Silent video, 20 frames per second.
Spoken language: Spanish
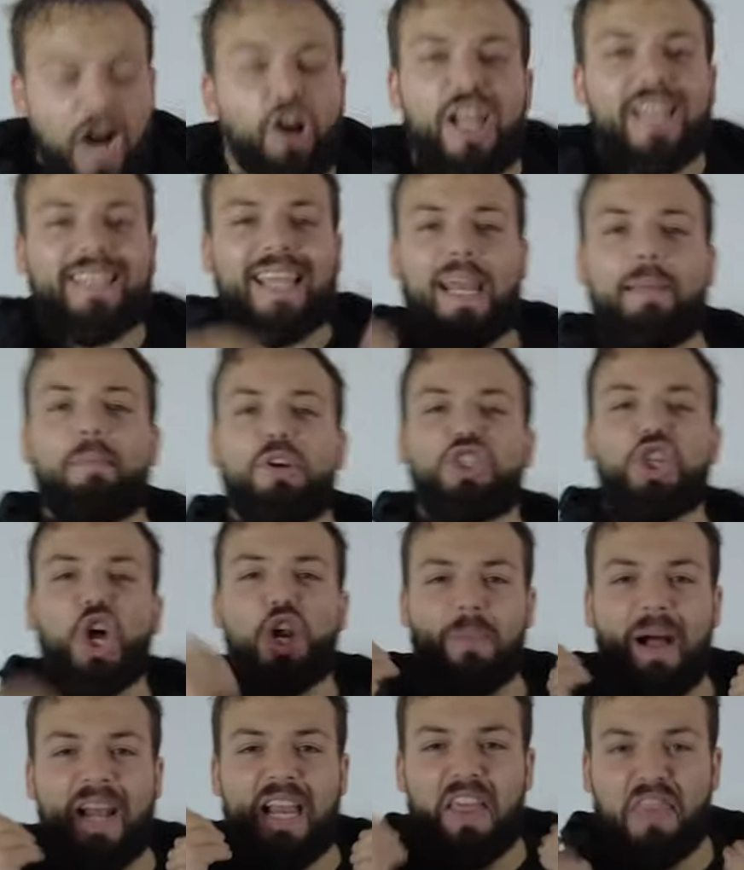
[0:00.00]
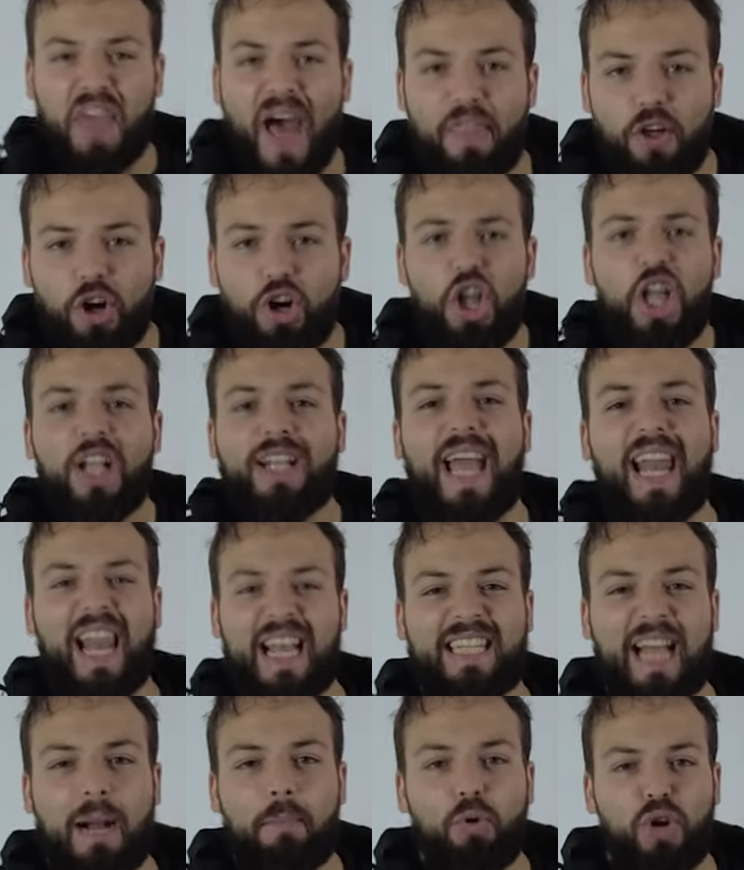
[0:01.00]
ahora tenemos normalizado que
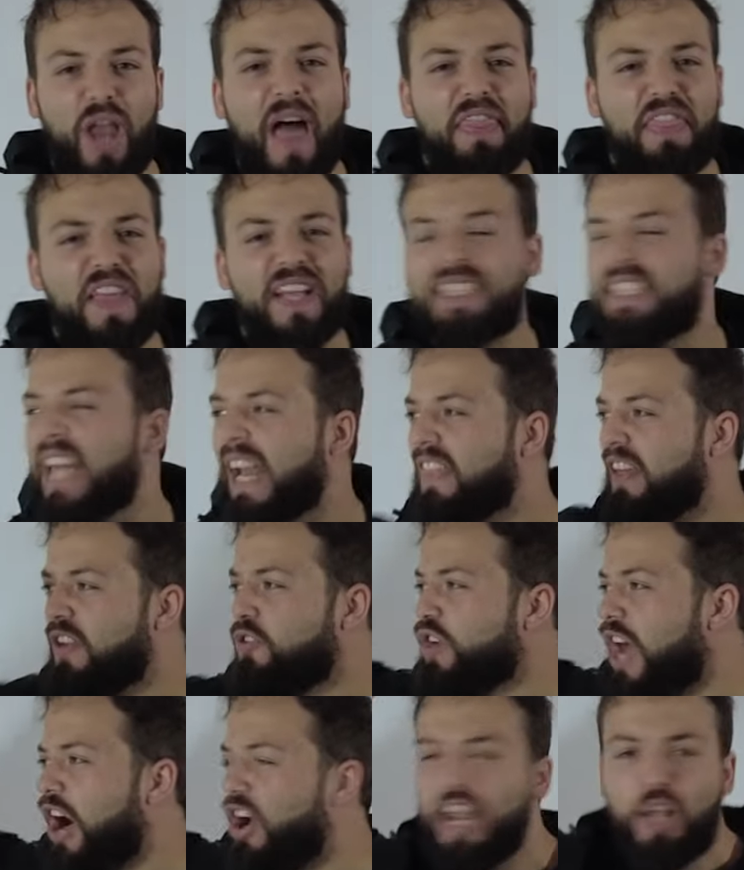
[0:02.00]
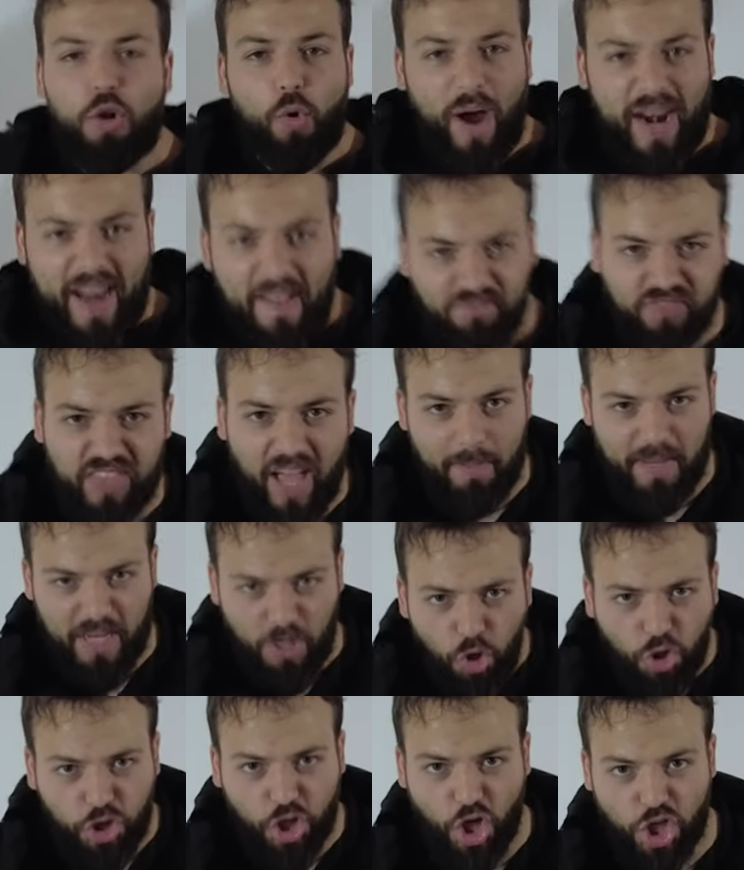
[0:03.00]
las ambulancias tarden una hora y 40
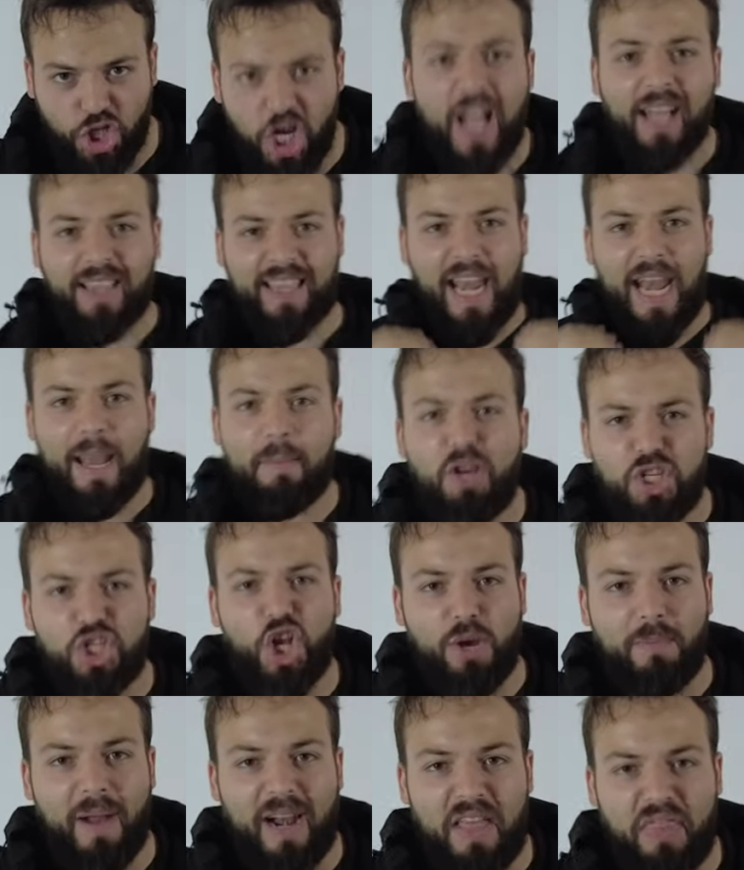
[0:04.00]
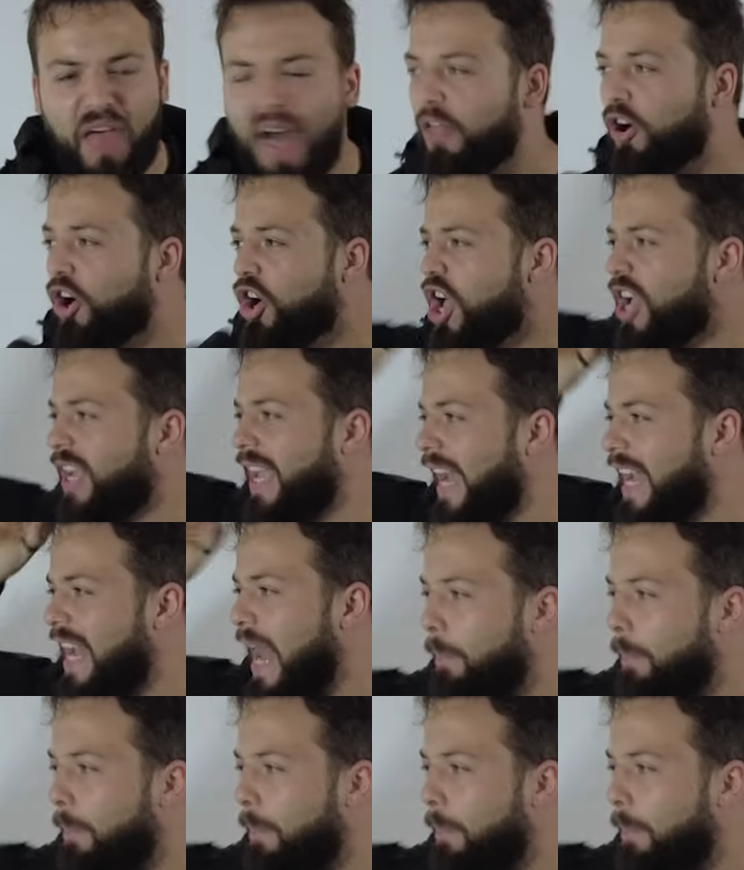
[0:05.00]
minutos. Tenemos normalizado que en